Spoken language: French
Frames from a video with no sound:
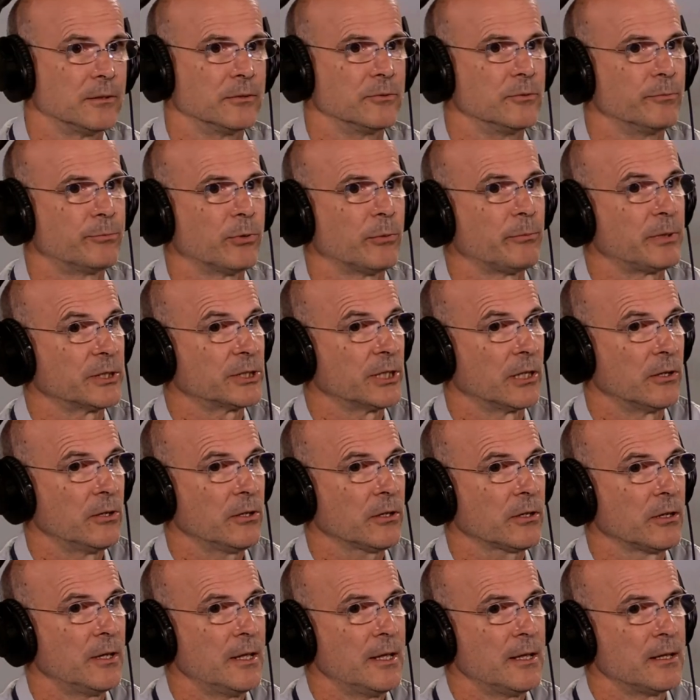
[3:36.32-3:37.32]
une pompe à chaleur.
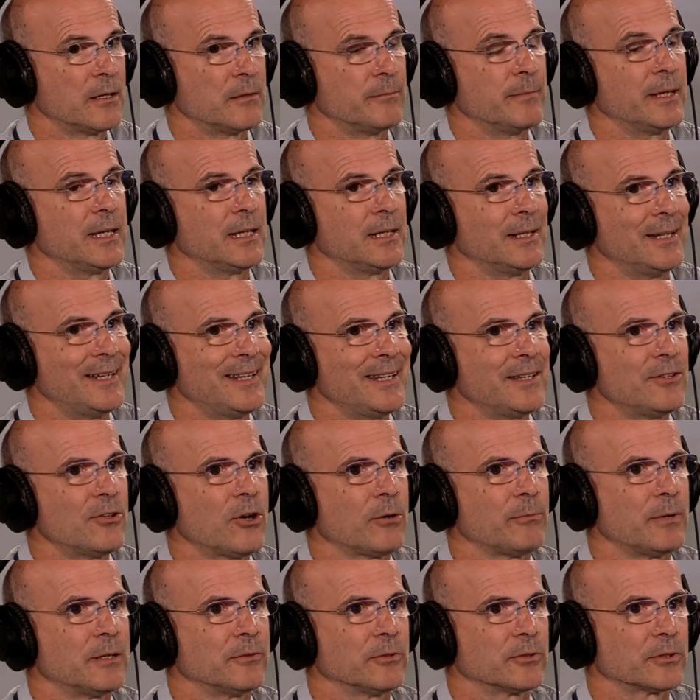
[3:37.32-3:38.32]
Mais
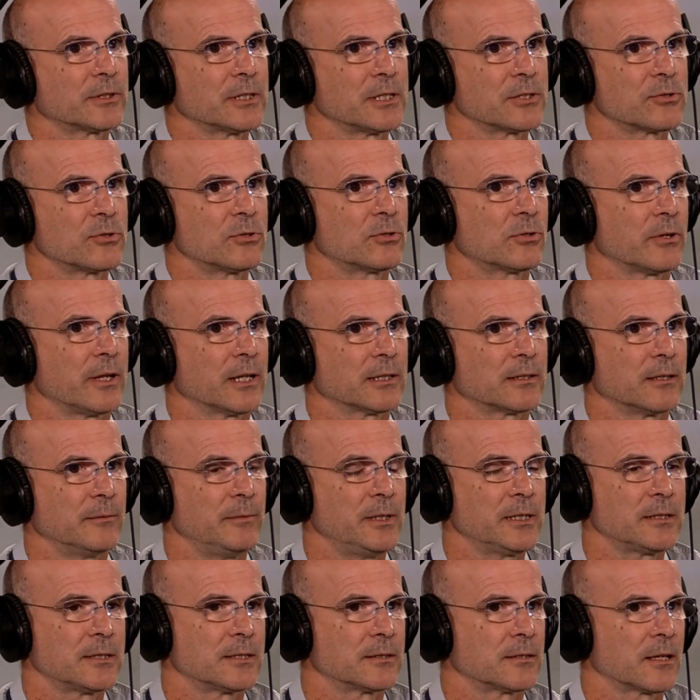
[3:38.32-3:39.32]
l'énorme avantage du solaire
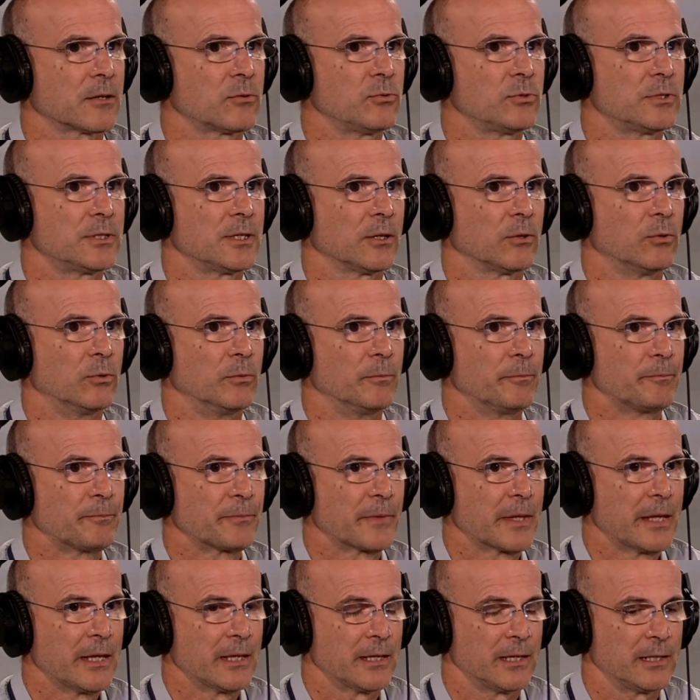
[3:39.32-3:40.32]
thermique, c'est que ça coûte zéro.
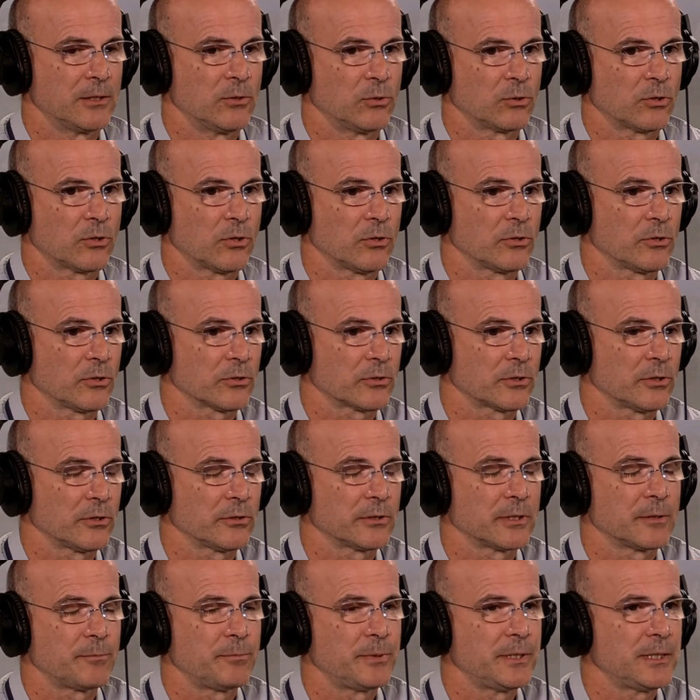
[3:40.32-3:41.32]
Et donc quand on entend
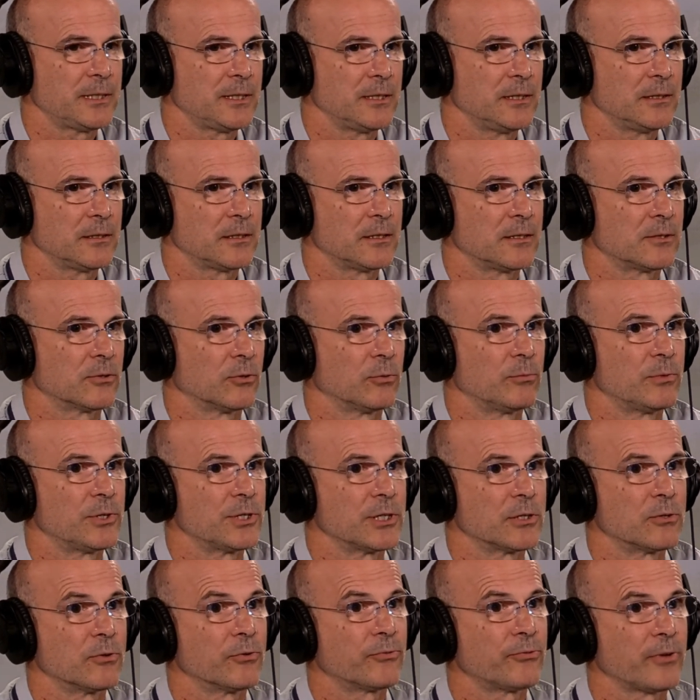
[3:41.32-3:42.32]
des piscines qui sont
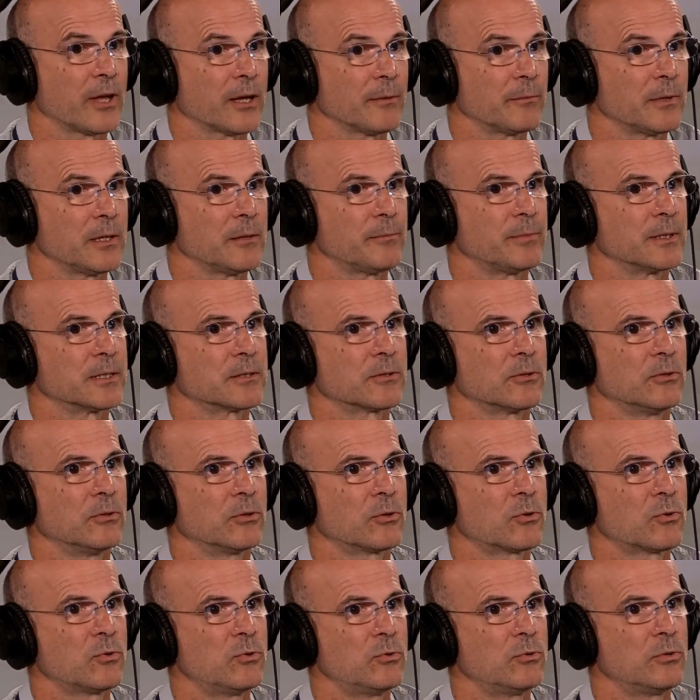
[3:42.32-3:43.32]
obligées de fermer parce que le
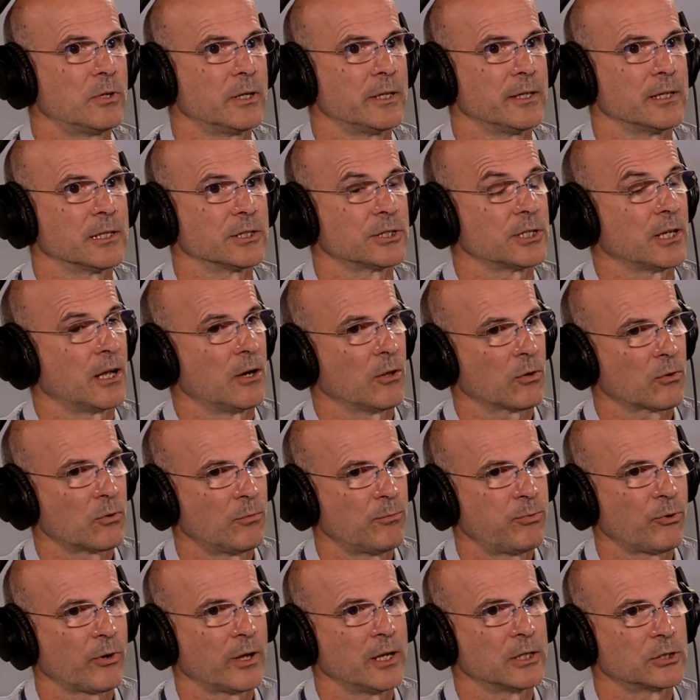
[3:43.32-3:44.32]
coût de l'énergie, alors qu'on
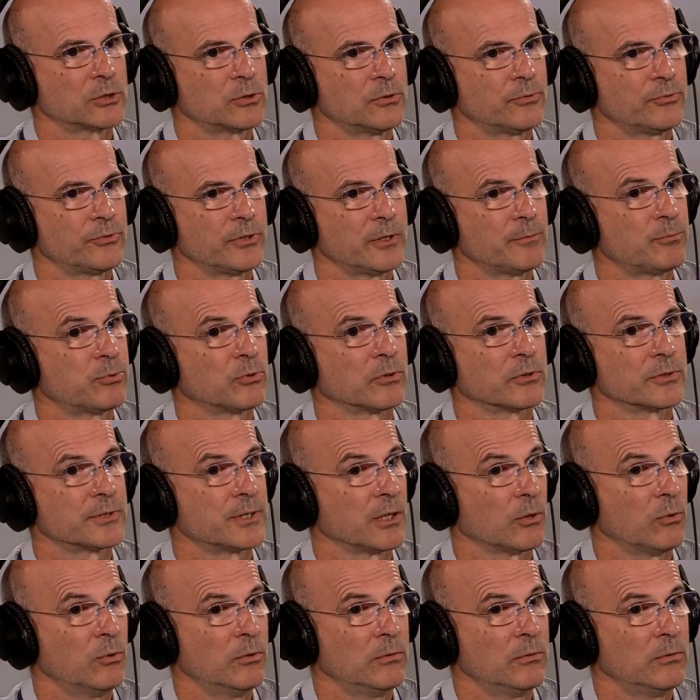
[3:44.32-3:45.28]
pourrait la chauffer pour zéro,